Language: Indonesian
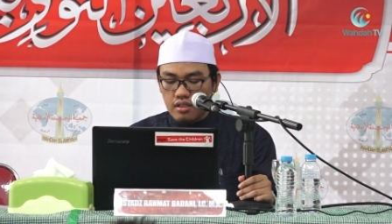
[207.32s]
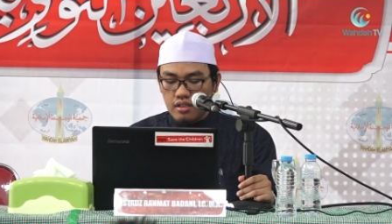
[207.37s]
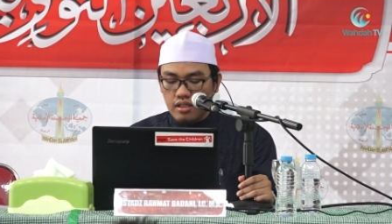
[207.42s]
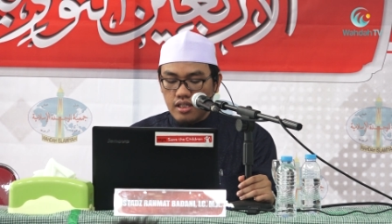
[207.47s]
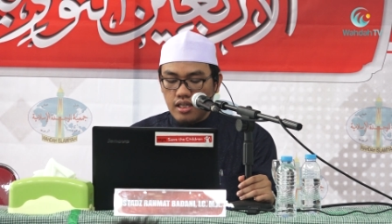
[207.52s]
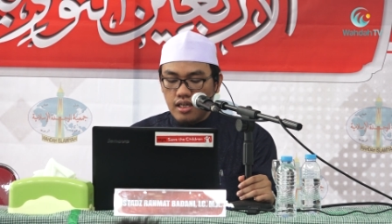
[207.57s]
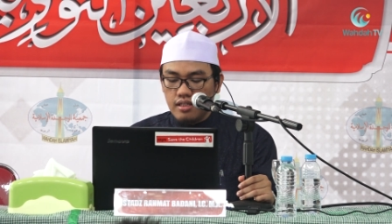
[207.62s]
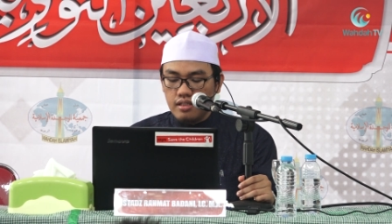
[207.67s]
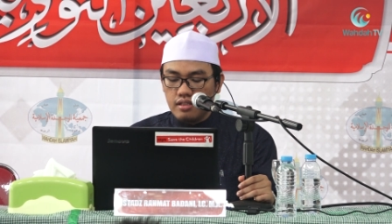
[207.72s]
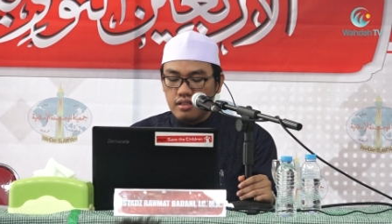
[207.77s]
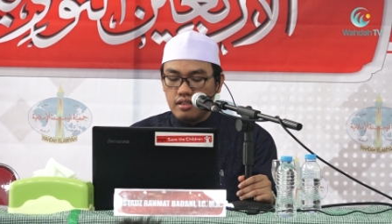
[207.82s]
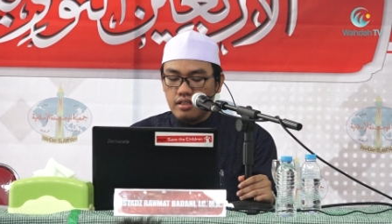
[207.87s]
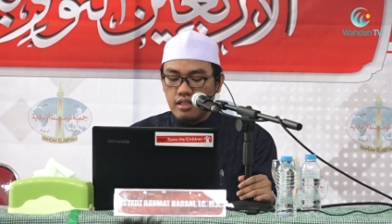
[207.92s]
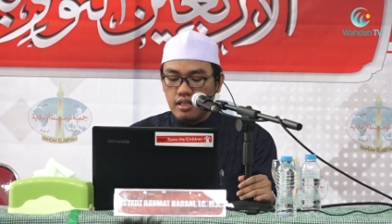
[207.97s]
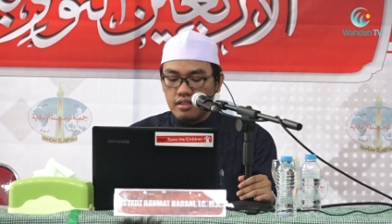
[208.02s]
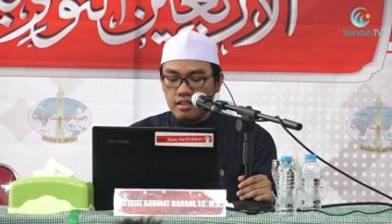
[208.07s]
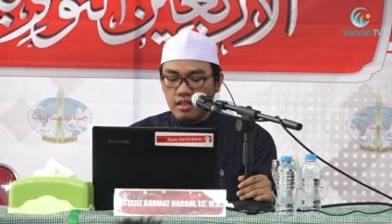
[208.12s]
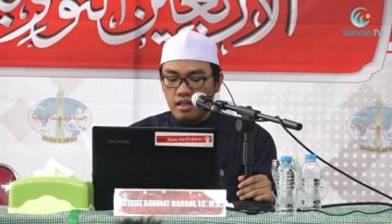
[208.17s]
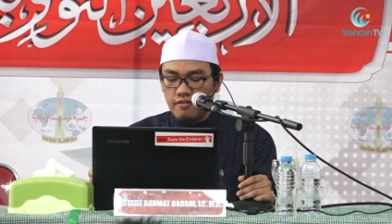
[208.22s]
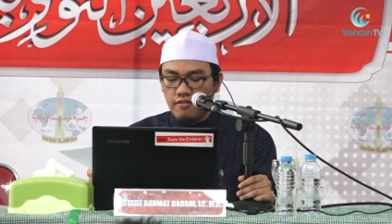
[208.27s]
Dan
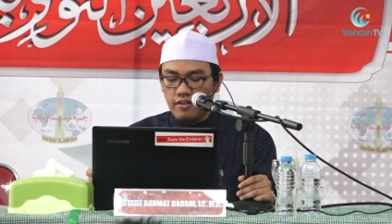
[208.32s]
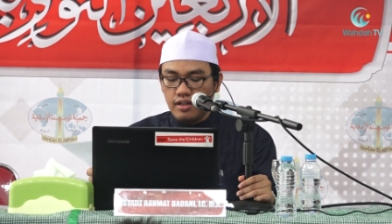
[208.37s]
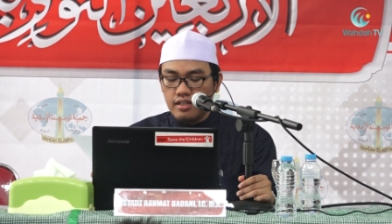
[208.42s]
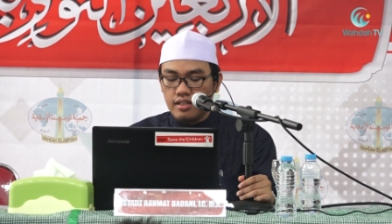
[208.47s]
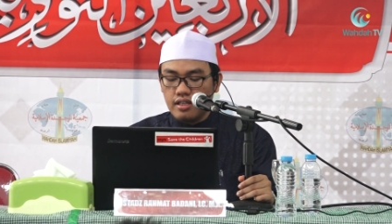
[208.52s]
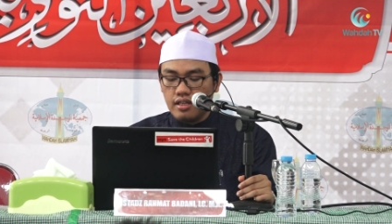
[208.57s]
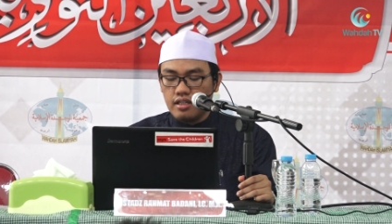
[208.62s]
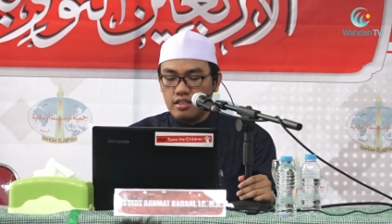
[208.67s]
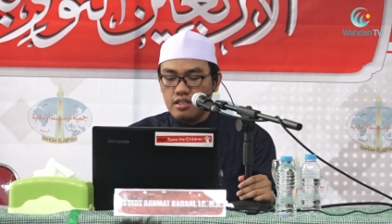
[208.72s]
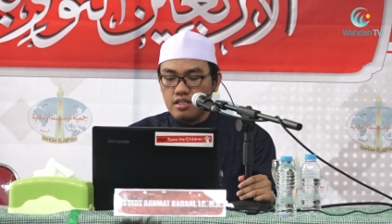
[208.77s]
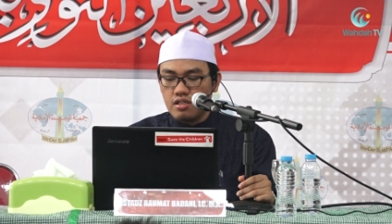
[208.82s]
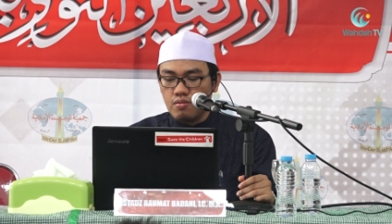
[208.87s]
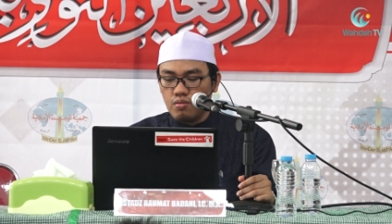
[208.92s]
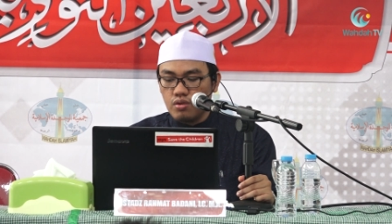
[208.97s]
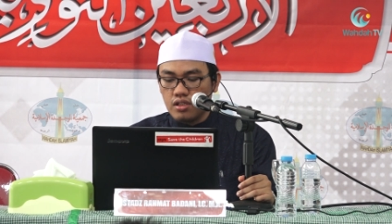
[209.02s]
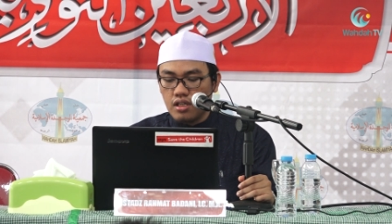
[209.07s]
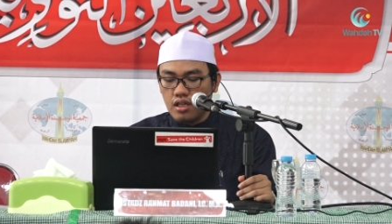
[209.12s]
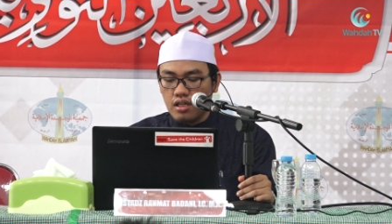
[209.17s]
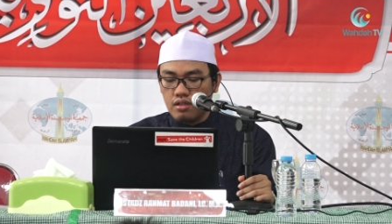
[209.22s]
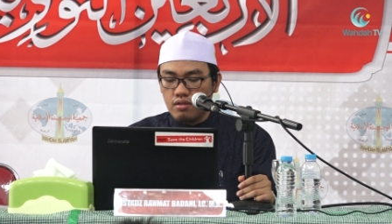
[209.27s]
diantara faidah yang
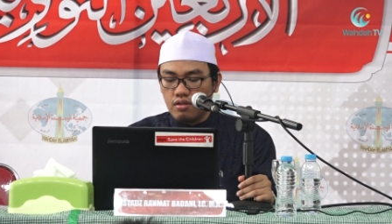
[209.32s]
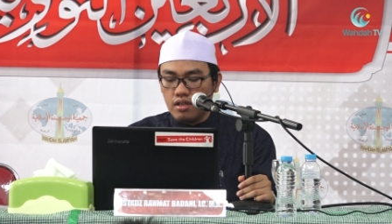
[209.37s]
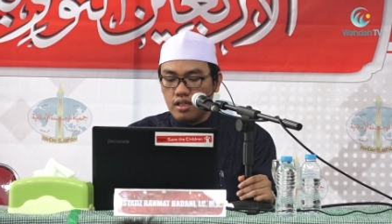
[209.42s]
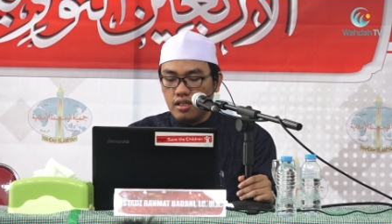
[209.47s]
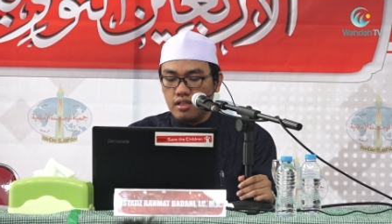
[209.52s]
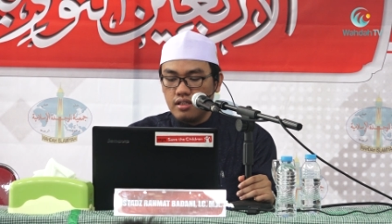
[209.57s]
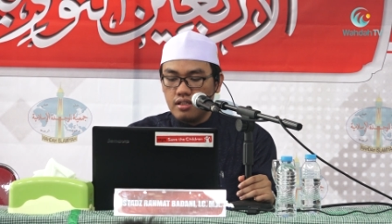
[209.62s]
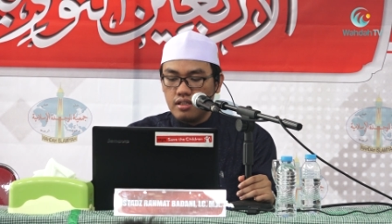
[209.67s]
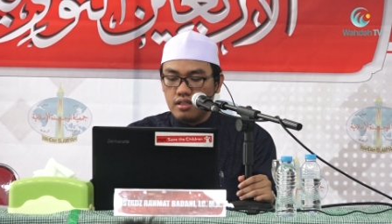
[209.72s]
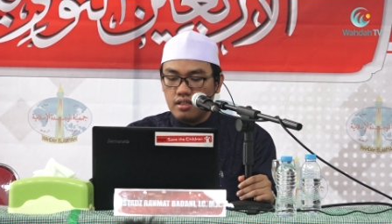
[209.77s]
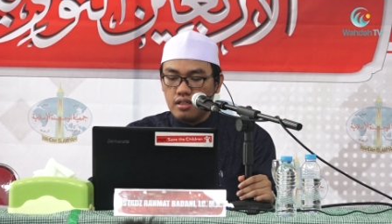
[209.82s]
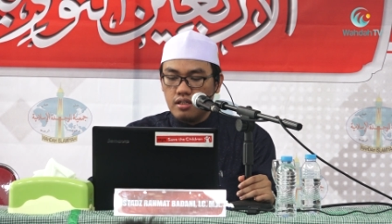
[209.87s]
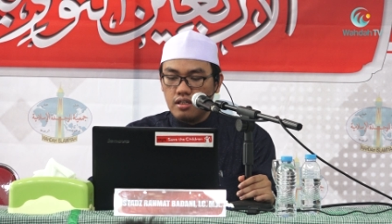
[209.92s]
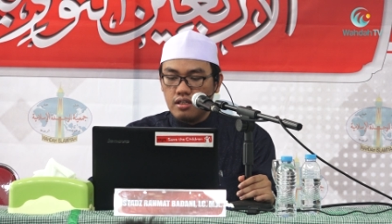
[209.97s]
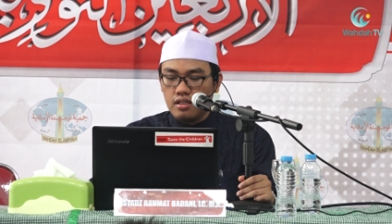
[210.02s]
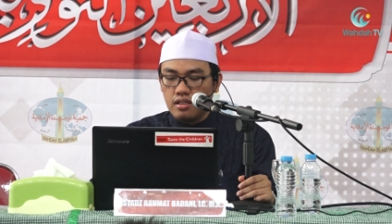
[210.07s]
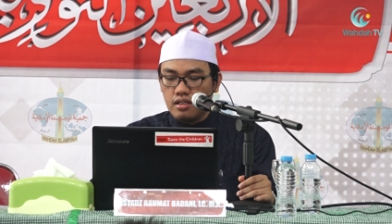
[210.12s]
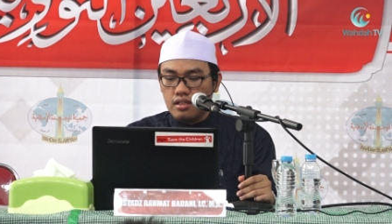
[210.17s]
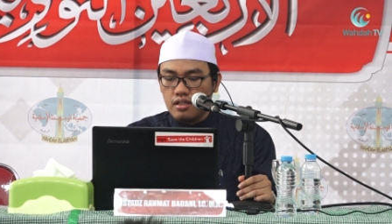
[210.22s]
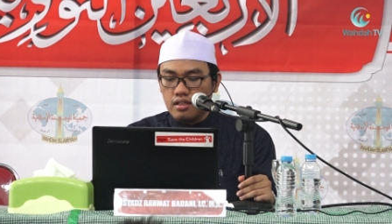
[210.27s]
disebutkan oleh
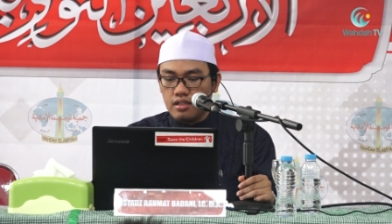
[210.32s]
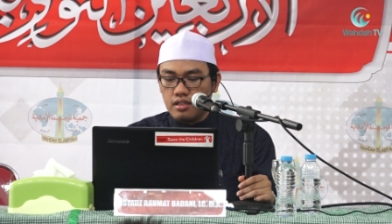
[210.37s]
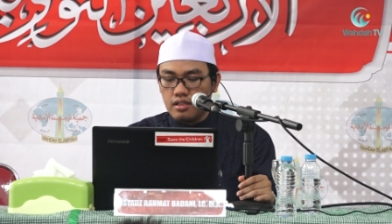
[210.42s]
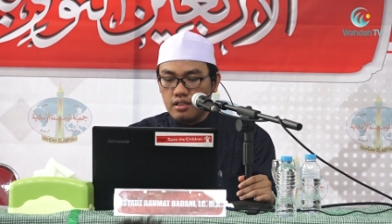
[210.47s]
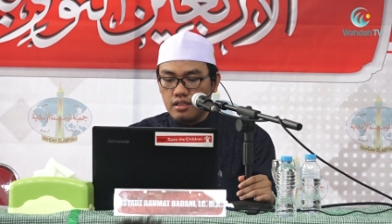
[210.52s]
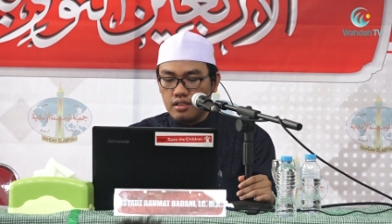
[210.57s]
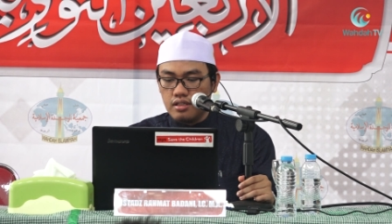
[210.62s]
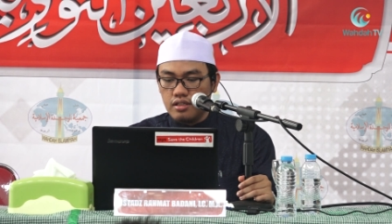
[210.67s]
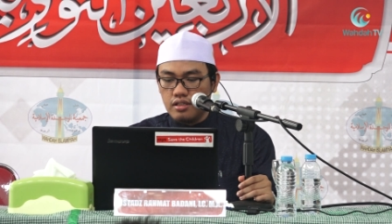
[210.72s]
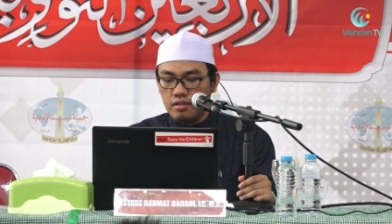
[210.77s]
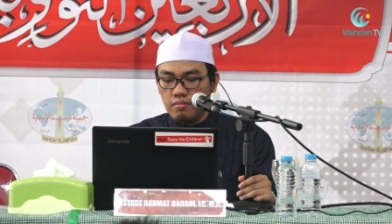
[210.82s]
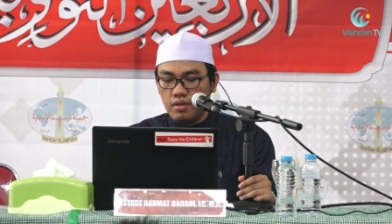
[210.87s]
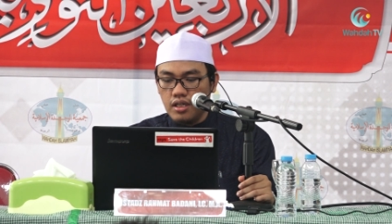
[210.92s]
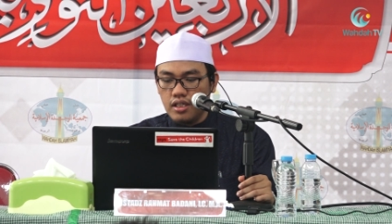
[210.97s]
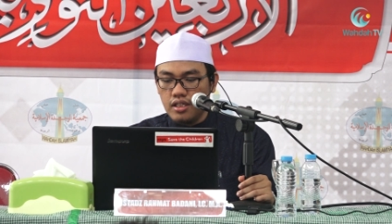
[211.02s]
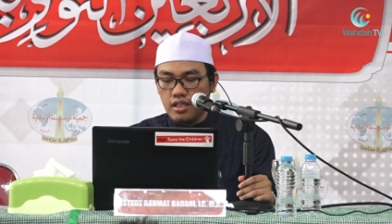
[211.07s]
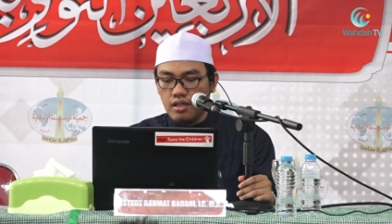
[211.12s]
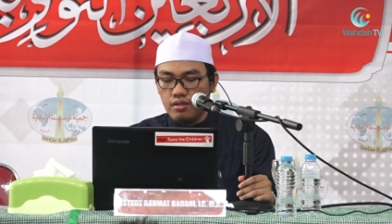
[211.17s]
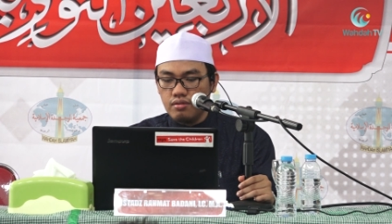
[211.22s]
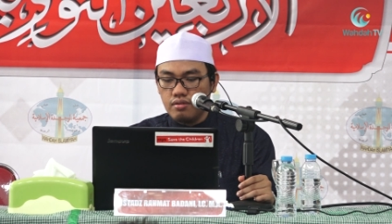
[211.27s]
uh,
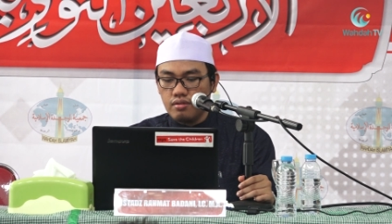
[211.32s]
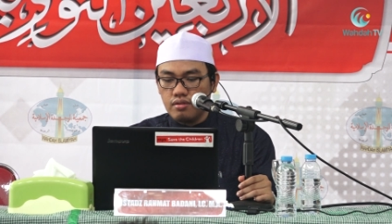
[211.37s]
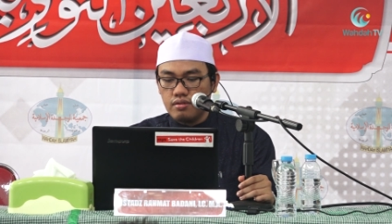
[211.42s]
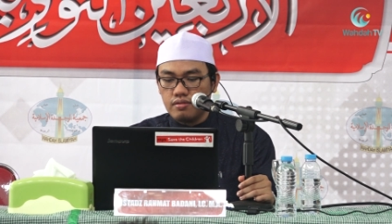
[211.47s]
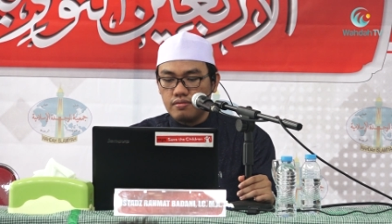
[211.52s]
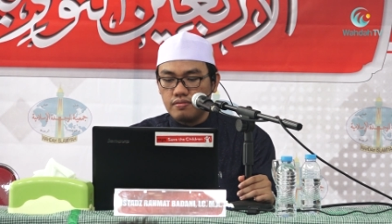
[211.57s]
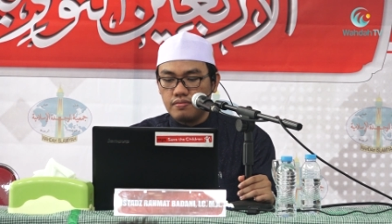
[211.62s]
beliau,